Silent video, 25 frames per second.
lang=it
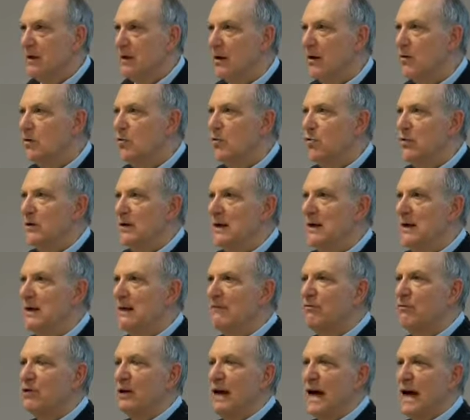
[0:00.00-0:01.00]
occorre
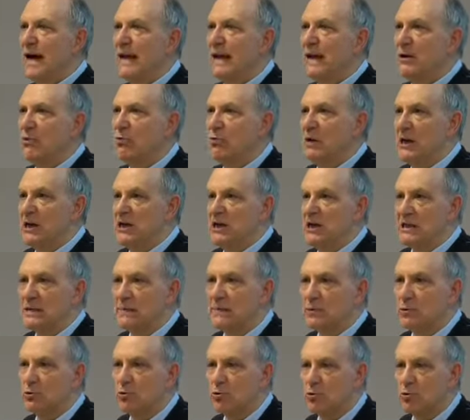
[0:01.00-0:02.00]
lavorare con una certa
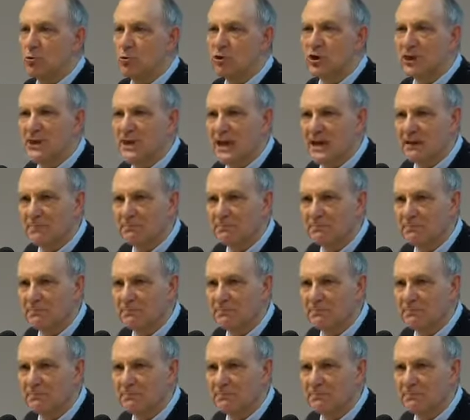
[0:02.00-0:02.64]
metodologia.